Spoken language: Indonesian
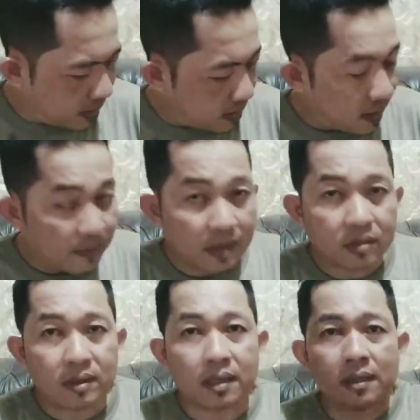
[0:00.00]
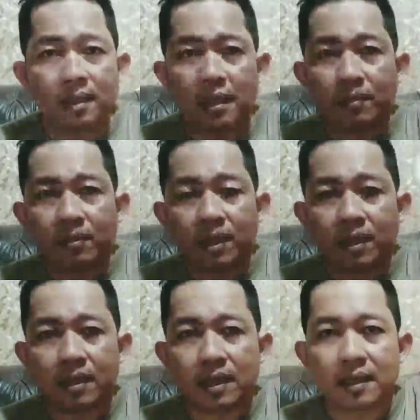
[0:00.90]
kita masukkan ke dalam kotak
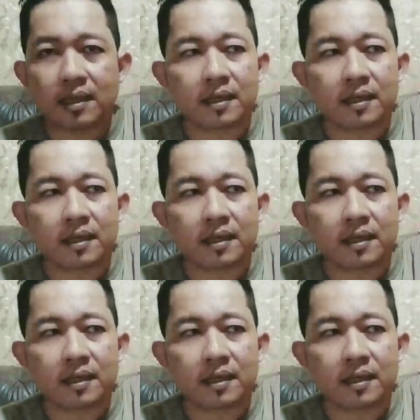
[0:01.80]
ini